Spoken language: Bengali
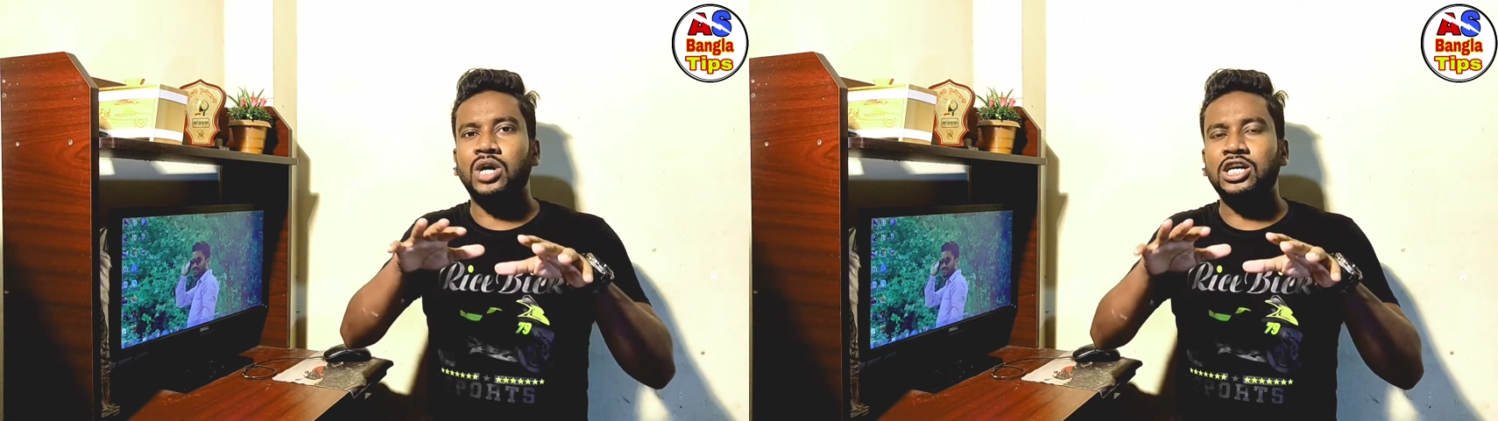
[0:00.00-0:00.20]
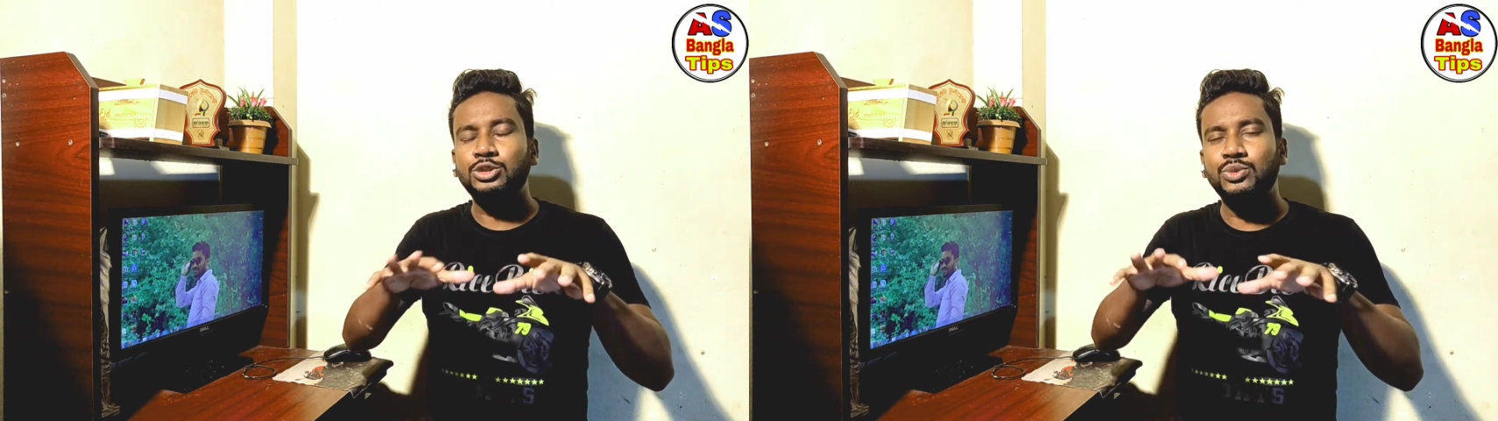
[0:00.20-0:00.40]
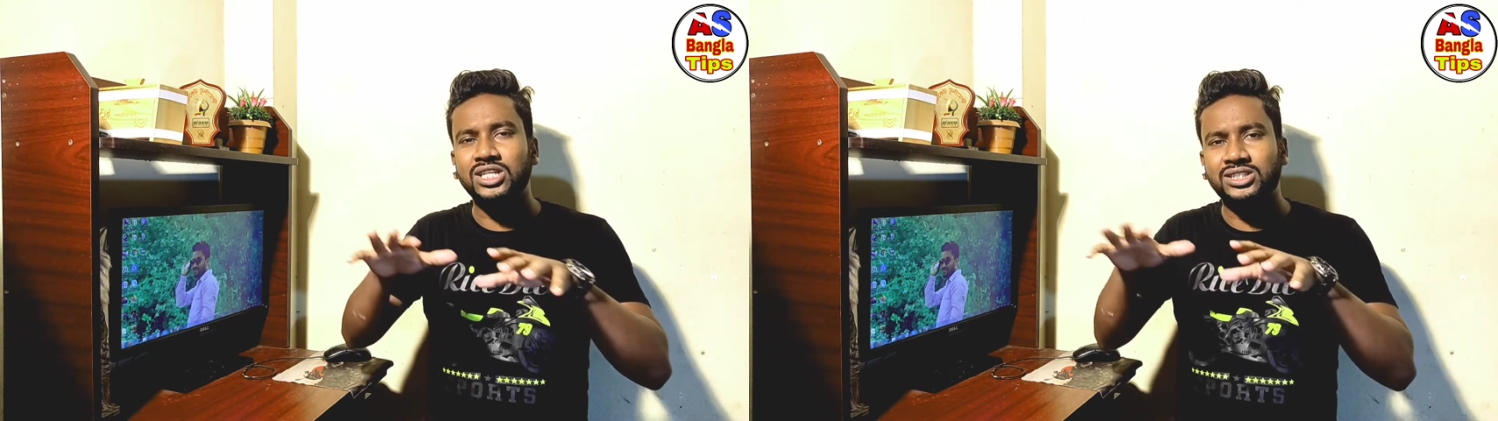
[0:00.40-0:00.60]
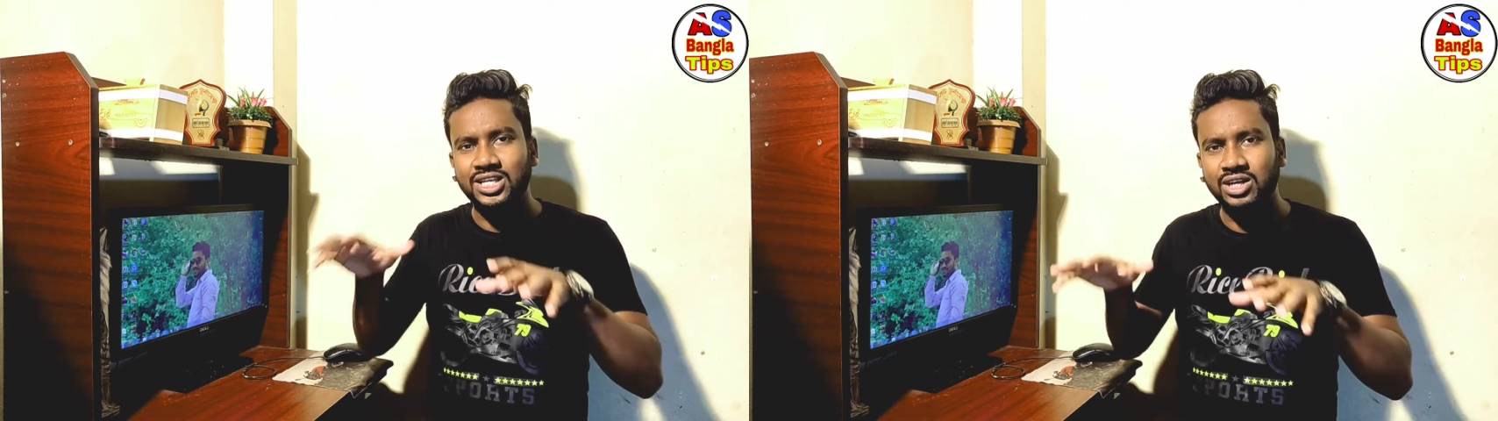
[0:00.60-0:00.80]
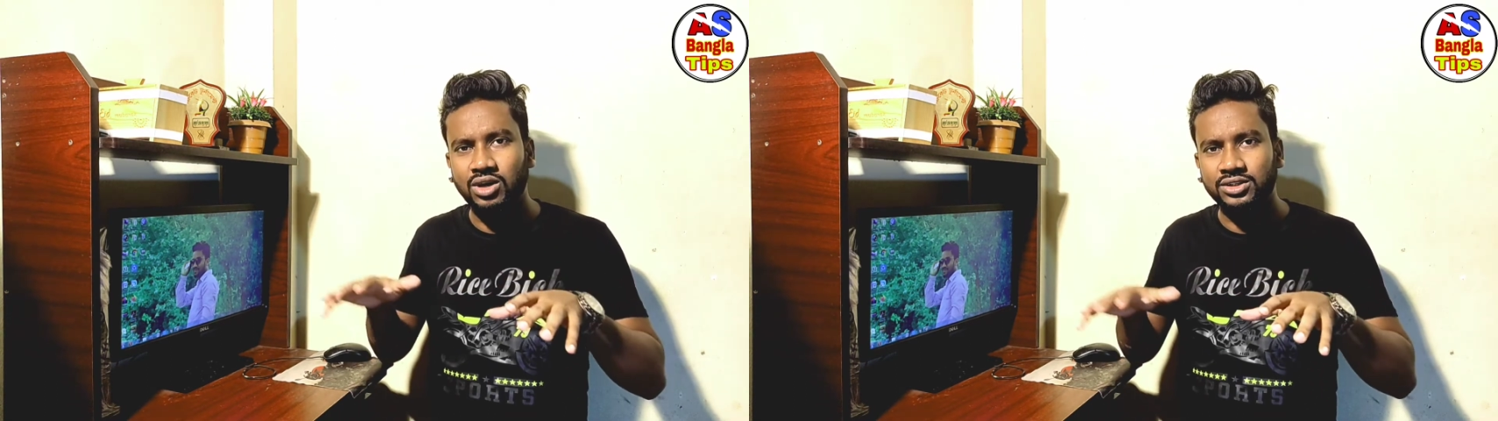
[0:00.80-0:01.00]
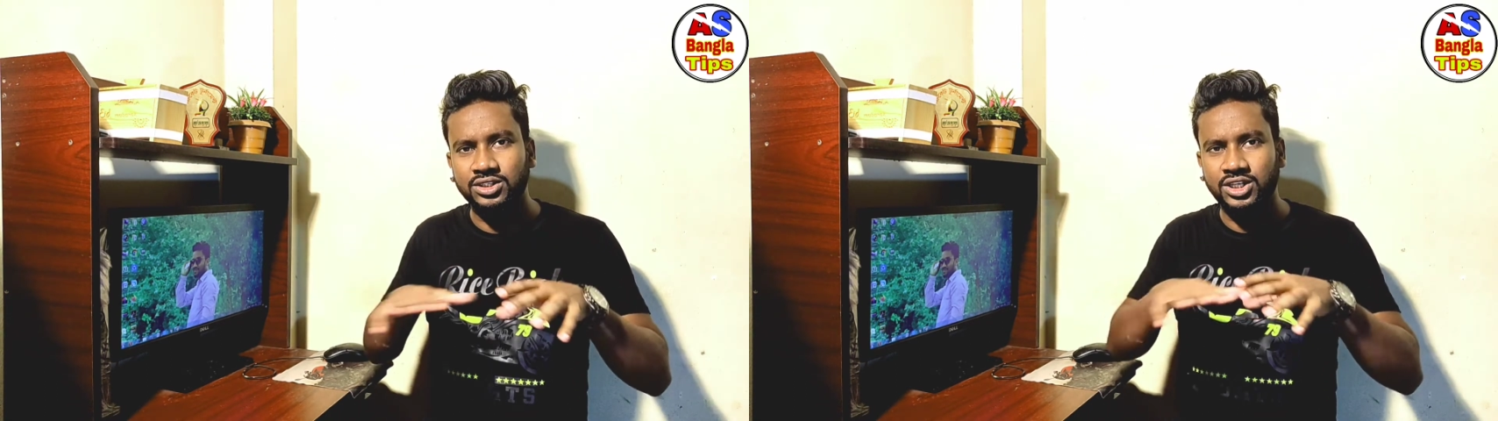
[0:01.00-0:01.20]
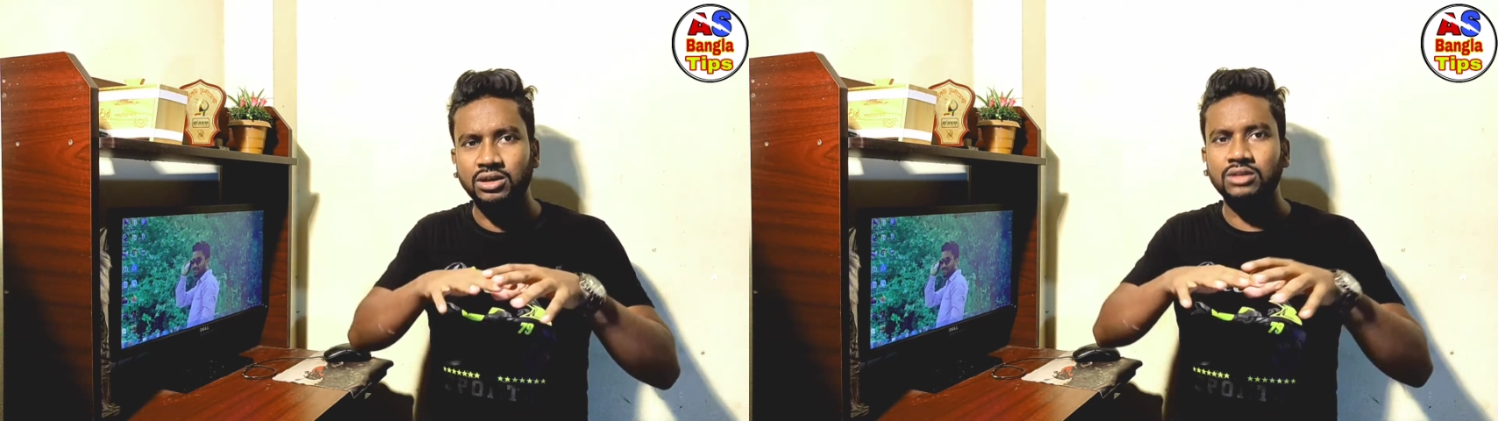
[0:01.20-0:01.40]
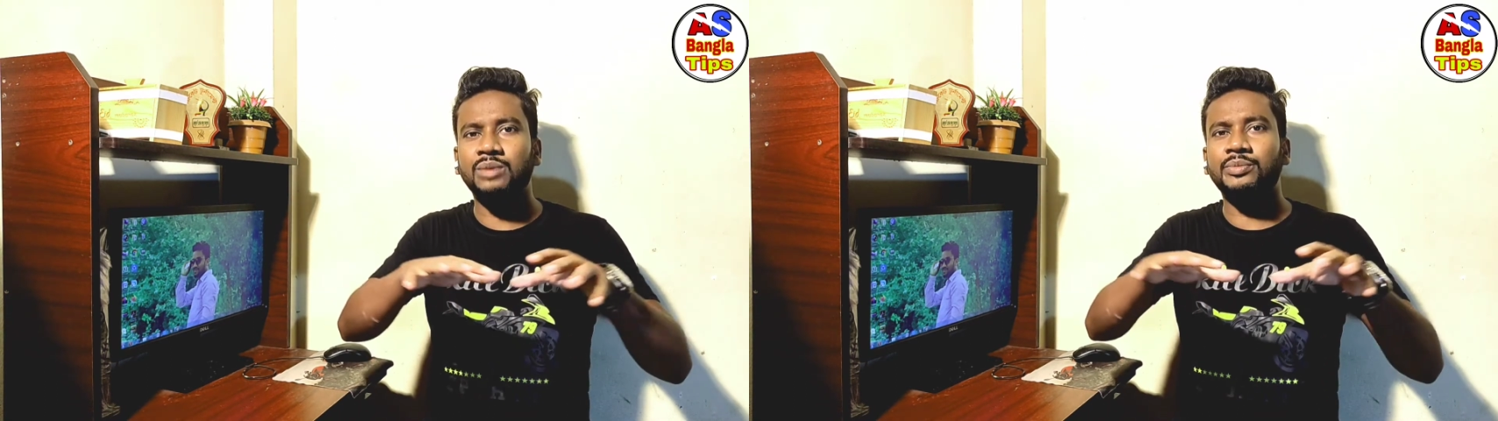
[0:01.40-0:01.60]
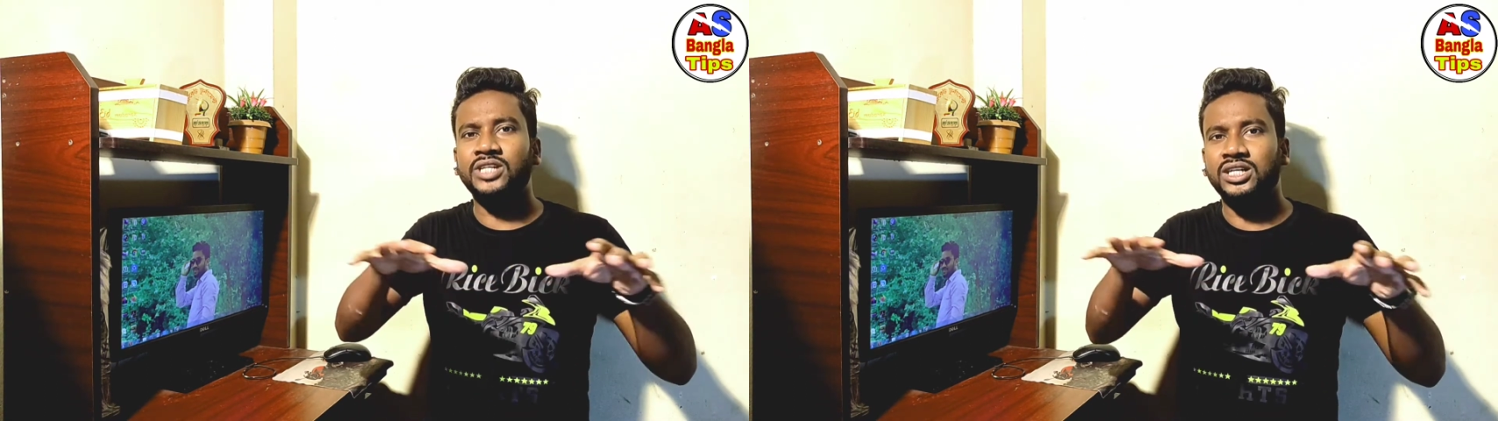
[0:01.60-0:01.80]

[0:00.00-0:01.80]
কাস্টমারদের চাহিদাগুলো আছে সেগুলো যদি আপনি